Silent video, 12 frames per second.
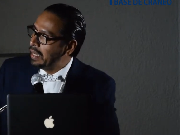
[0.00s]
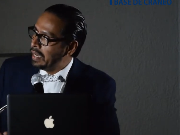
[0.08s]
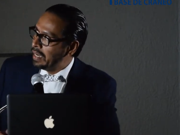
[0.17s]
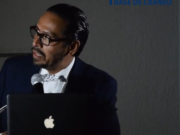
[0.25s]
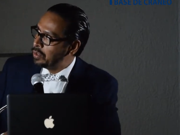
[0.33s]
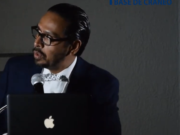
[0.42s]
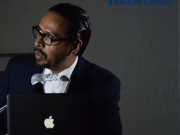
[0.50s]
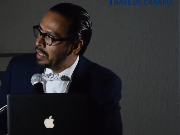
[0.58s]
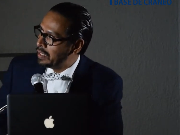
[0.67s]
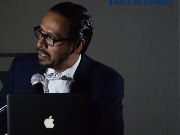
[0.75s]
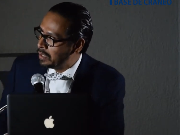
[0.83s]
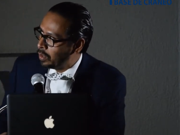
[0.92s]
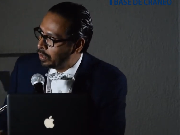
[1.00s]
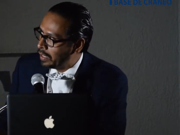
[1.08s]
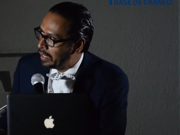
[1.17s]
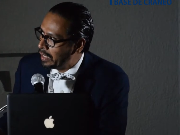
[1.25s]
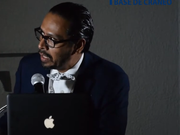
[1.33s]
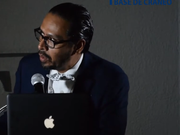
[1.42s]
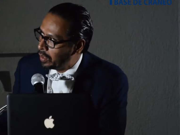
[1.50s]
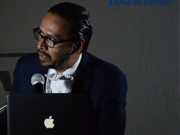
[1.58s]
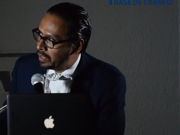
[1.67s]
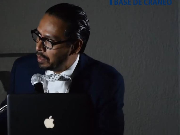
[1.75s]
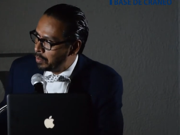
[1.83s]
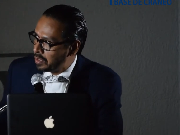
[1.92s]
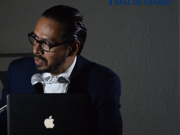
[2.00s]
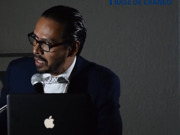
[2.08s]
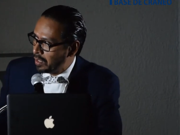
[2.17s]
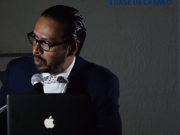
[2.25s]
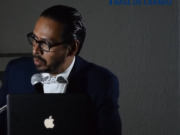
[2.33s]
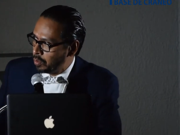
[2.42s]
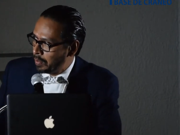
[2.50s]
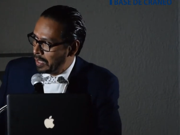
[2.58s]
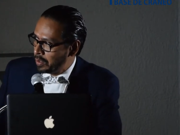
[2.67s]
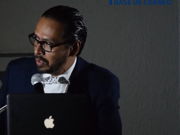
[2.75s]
esto es lo que, lo que tenemos que estar acostumbrados.